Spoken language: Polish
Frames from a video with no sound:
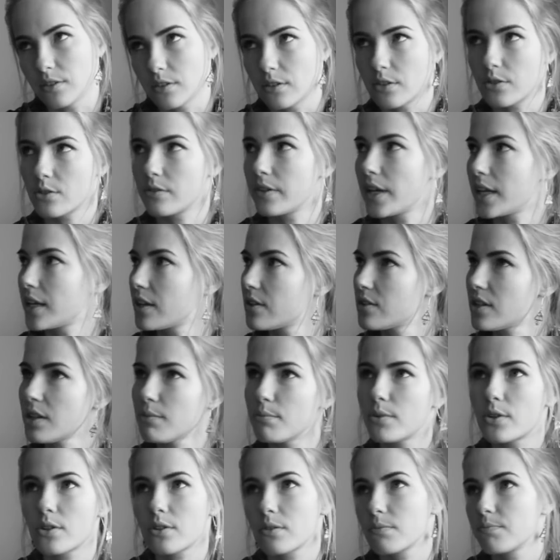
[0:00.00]
rozwijanie
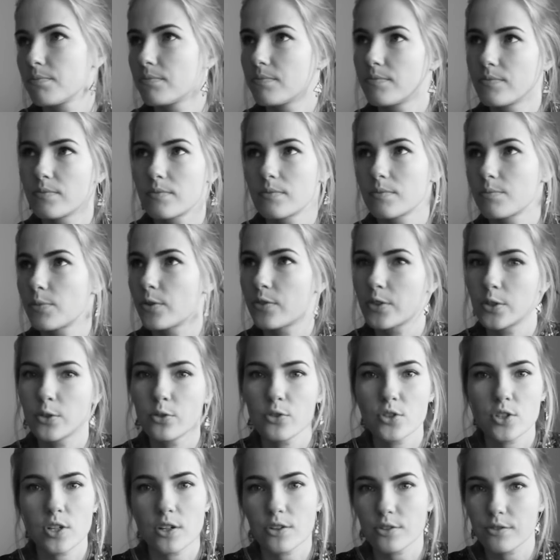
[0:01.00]
siebie,
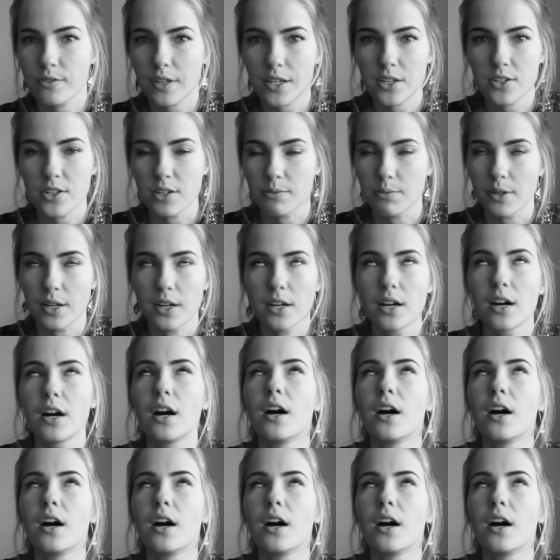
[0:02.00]
powoduje, że rozwija siebie.